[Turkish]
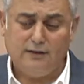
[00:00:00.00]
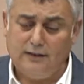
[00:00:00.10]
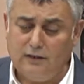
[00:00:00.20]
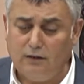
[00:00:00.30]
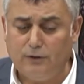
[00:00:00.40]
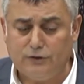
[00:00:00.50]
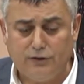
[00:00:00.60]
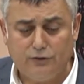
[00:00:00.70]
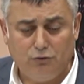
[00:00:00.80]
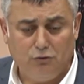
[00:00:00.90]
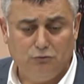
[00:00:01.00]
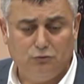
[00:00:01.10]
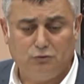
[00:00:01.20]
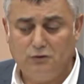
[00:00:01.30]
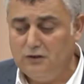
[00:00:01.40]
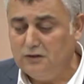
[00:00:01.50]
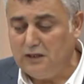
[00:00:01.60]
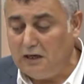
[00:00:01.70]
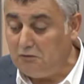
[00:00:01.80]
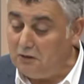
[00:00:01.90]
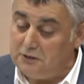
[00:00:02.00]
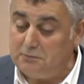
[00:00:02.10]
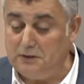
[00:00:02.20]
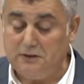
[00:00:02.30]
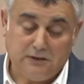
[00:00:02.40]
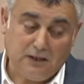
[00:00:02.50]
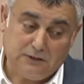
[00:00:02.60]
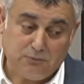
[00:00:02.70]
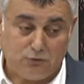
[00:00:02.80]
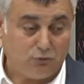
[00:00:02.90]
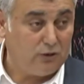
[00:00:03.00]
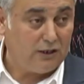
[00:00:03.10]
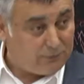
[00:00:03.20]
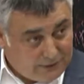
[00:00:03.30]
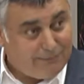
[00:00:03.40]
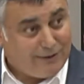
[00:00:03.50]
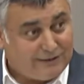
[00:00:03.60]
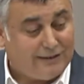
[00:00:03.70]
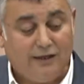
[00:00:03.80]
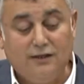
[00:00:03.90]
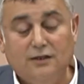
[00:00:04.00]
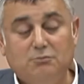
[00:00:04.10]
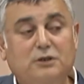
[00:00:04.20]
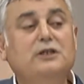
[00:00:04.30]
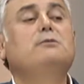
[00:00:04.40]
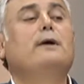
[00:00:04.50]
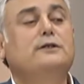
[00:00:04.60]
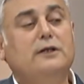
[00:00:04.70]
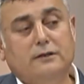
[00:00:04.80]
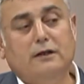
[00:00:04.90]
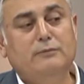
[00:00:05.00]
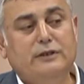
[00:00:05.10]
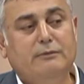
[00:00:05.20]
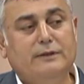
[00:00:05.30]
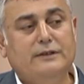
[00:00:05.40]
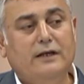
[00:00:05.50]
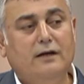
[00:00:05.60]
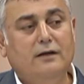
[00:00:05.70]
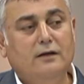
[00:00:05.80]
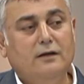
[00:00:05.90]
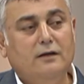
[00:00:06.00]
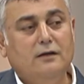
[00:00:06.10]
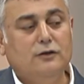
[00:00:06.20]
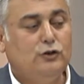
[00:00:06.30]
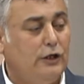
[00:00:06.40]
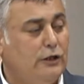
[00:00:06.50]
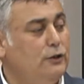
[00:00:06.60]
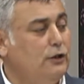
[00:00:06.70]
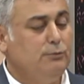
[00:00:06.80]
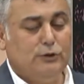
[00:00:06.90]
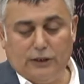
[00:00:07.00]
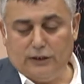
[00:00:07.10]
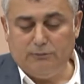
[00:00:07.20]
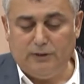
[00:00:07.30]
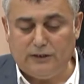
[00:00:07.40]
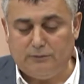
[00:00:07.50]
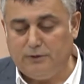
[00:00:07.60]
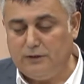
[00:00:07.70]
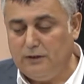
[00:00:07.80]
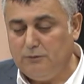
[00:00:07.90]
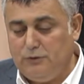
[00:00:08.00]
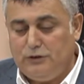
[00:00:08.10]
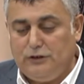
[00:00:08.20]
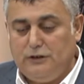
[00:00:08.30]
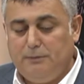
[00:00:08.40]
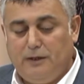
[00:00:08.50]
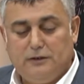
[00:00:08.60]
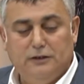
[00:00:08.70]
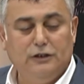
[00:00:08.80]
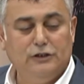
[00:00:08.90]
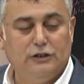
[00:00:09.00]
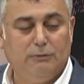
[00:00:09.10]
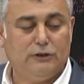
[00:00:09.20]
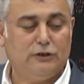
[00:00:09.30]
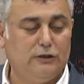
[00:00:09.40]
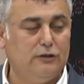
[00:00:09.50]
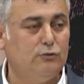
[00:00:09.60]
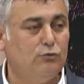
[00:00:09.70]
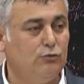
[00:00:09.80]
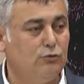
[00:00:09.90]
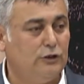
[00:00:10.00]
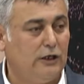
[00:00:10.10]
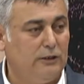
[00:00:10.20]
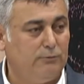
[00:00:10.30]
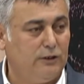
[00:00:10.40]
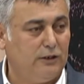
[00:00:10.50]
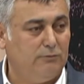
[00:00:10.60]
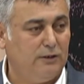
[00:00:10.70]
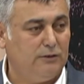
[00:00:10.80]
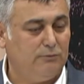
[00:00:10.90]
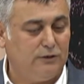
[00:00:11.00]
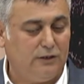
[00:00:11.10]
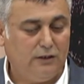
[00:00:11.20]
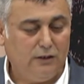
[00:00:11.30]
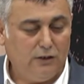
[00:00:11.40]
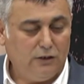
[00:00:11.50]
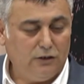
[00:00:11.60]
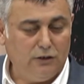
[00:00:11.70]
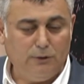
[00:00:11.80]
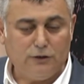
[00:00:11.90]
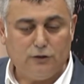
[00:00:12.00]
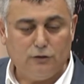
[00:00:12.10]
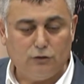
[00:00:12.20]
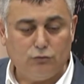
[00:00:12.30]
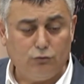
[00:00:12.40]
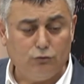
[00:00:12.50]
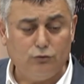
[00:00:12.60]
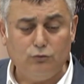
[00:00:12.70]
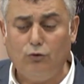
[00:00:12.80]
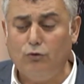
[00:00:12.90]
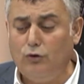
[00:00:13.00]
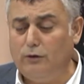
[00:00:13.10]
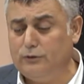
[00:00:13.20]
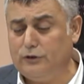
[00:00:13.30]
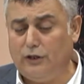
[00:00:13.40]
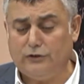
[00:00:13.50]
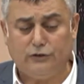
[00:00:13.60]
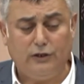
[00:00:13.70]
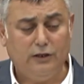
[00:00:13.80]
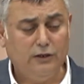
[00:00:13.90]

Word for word: genel başkan yoğundur. Telefon açıp da İsa'cığım özür dilerim diyemez de bir il başkanından mı diyemez ya? E çekildik mi çekilmedik mi? Biz İyi Parti'nin ilçe başkanından duyuyoruz çekilip çekilmediğimizi. İl başkanına soruyorsun yok öyle bir şey asla.